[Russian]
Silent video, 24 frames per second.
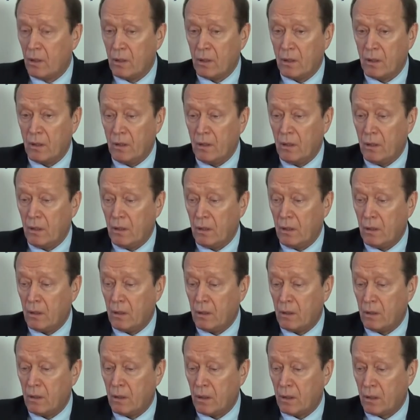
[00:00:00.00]
И
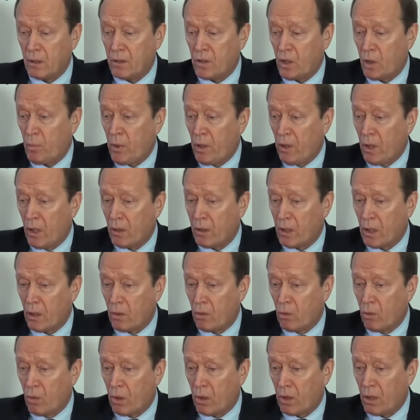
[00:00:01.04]
это терминал,
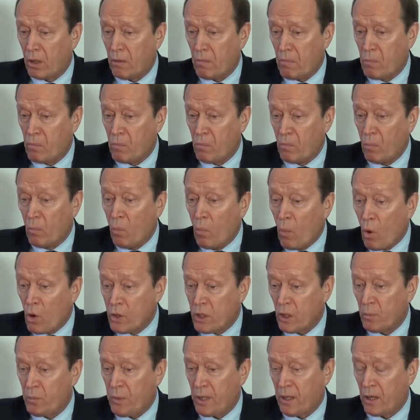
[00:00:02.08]
который
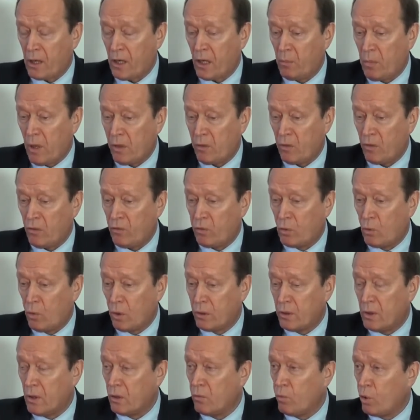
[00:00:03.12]
может перерабатывать в
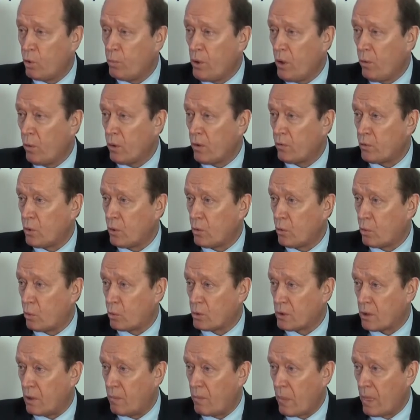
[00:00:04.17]
год до 2 миллионов тонн
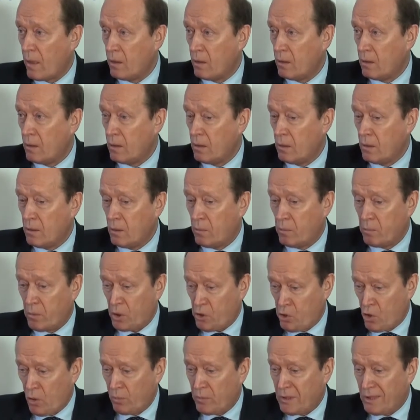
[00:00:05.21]
груза.
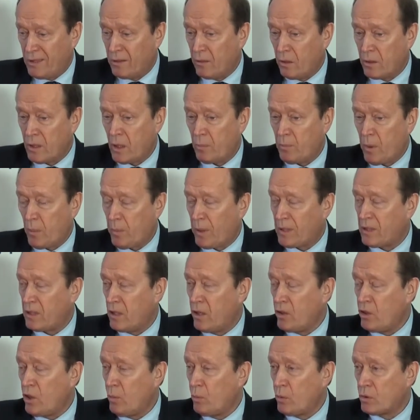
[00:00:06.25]
Причем сделанный по
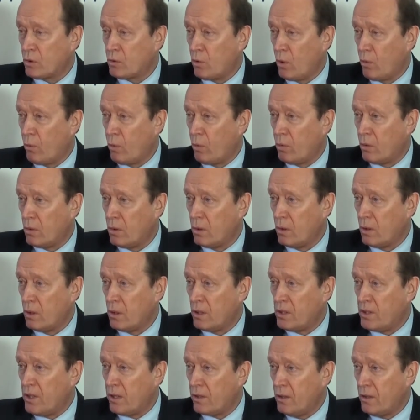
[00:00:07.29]
последнему слову
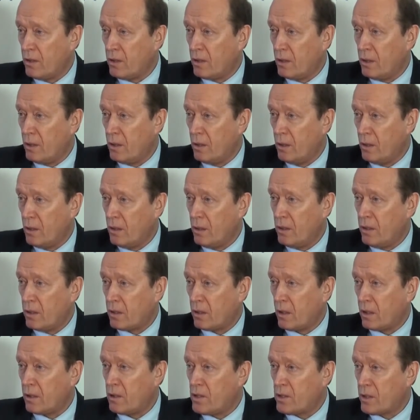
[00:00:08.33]
техники и
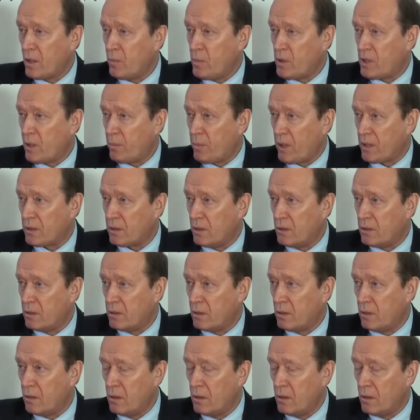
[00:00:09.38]
экологической безопасности.